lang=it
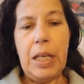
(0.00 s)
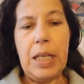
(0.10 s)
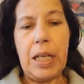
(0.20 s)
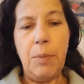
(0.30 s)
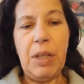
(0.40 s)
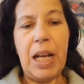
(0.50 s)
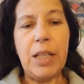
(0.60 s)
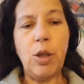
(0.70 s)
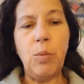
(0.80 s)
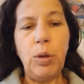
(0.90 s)
i
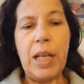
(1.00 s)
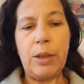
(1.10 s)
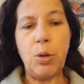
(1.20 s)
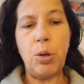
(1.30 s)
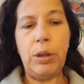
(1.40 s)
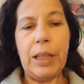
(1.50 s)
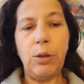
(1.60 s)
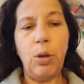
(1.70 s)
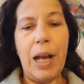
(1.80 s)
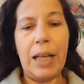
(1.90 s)
criminali comuni erano
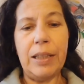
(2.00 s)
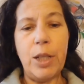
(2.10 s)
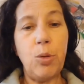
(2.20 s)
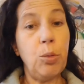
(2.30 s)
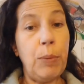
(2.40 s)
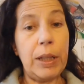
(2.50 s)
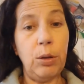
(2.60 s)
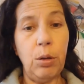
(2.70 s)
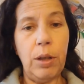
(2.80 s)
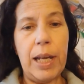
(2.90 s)
soltanto ladri,
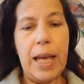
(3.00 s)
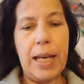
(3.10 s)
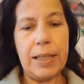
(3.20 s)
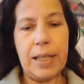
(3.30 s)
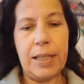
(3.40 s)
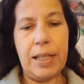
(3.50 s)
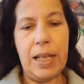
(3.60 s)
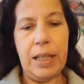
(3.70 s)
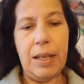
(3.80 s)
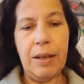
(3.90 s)
stupratori e
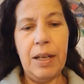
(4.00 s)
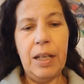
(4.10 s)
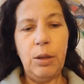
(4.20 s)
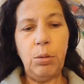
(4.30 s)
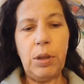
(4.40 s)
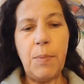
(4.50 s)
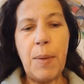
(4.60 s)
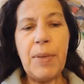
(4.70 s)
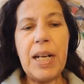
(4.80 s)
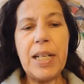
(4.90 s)
assassini, tutti
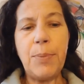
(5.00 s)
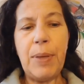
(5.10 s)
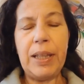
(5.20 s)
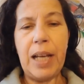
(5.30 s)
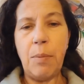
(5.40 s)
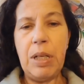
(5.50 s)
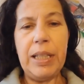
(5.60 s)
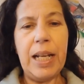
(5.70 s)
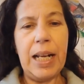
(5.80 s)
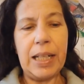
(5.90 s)
membri
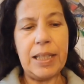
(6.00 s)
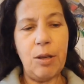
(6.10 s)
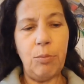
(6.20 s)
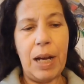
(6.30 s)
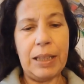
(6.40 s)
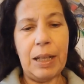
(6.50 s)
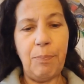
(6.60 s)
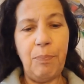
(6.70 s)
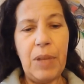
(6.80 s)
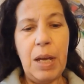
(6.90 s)
rispettabili della razza
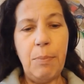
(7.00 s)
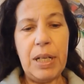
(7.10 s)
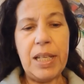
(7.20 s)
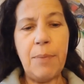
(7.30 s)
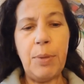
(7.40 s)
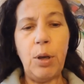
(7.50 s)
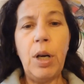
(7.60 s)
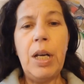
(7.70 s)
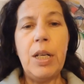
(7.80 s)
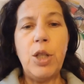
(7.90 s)
umana. Per esempio,
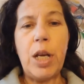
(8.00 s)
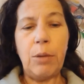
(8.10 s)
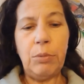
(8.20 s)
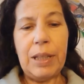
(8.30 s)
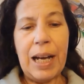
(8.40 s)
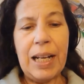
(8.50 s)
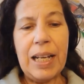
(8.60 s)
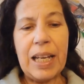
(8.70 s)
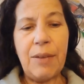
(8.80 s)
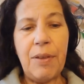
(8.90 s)
c'era un
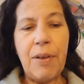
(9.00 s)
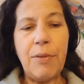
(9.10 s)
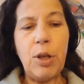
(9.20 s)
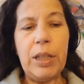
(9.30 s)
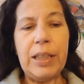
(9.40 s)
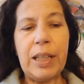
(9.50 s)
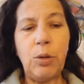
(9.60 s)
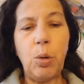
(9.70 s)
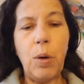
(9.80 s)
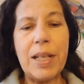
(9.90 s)
tale che aveva
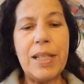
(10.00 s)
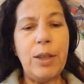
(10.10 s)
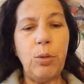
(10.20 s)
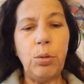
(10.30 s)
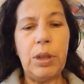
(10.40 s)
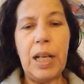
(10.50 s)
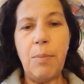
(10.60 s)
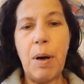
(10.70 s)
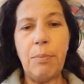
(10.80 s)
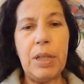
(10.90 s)
violentato quasi tutte
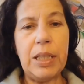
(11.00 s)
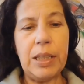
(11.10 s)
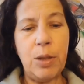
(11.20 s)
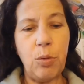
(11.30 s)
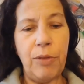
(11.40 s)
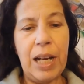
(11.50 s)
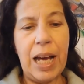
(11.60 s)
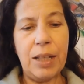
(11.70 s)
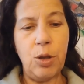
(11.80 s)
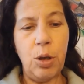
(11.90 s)
le bambine del suo
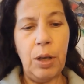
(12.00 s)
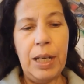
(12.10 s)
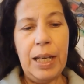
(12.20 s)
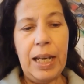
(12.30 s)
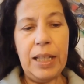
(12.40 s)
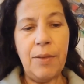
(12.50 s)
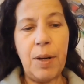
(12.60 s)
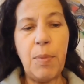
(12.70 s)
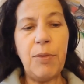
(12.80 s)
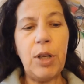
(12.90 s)
villaggio e ne
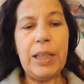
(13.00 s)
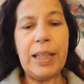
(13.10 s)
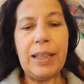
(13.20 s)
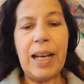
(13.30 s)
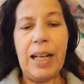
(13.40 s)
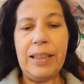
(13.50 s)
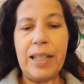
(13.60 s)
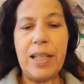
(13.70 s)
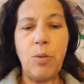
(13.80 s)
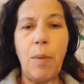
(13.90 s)
avrebbe violentate
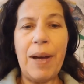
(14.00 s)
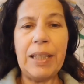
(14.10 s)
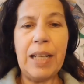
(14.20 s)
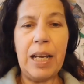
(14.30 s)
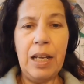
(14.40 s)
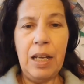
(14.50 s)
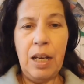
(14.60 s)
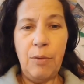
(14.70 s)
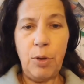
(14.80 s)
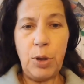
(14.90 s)
altre se sua madre
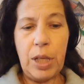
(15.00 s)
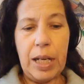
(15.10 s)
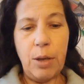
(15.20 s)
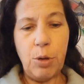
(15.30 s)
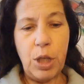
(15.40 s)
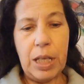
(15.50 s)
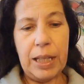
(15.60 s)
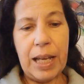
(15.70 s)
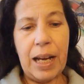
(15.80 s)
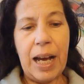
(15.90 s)
fosse
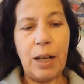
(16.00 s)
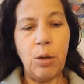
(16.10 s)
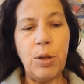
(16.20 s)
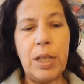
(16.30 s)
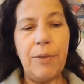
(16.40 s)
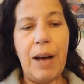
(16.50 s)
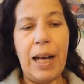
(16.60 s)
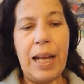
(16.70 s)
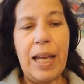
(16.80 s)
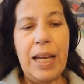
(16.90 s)
riuscita a
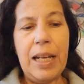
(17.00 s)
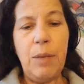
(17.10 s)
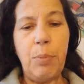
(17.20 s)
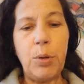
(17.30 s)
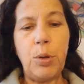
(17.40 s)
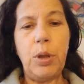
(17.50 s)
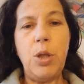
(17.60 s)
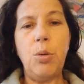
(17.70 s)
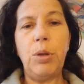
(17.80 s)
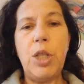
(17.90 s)
conservare il posto
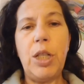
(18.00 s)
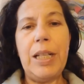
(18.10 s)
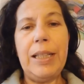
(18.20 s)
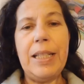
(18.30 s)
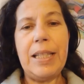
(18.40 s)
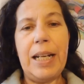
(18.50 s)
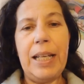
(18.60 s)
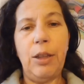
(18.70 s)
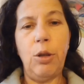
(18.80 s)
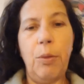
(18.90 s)
di giudice del
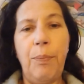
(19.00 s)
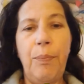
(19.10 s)
distretto.